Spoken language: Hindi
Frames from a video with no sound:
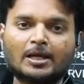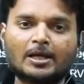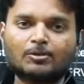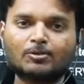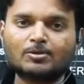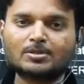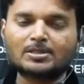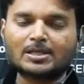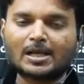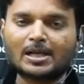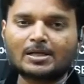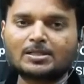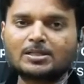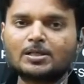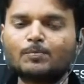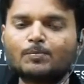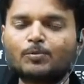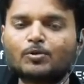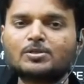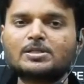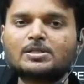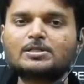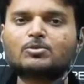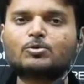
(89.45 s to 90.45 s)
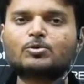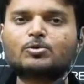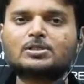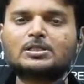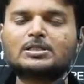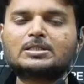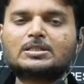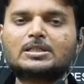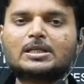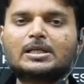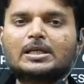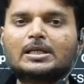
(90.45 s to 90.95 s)
तो सिलेक्शन प्रोसेस कुछ
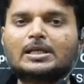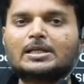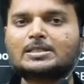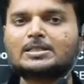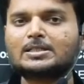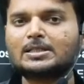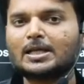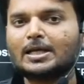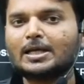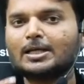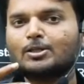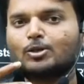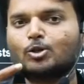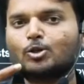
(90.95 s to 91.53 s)
इस तरीके से है